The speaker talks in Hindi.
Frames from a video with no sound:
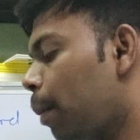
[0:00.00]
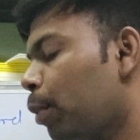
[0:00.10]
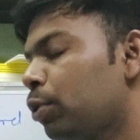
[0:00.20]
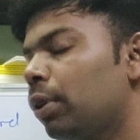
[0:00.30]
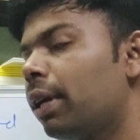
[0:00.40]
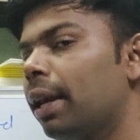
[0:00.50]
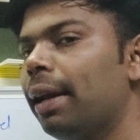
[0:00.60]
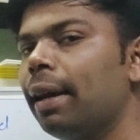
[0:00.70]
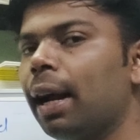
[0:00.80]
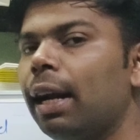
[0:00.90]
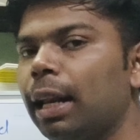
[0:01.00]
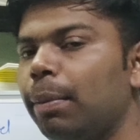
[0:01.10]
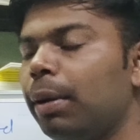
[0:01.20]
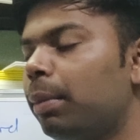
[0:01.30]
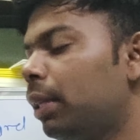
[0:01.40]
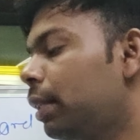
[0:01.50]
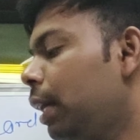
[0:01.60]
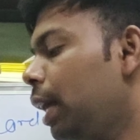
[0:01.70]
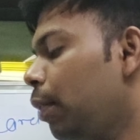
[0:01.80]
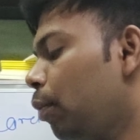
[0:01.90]
आपको जो क्रेडिट कार्ड लिमिट
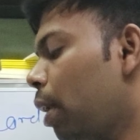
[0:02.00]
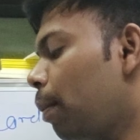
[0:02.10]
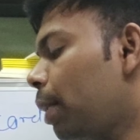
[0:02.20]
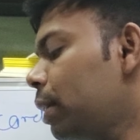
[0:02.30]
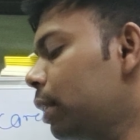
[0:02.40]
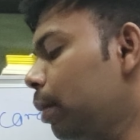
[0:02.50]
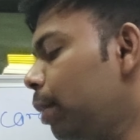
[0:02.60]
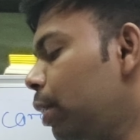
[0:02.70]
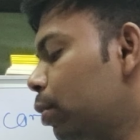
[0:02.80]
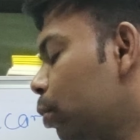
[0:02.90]
मिलती है वो आपके सिविल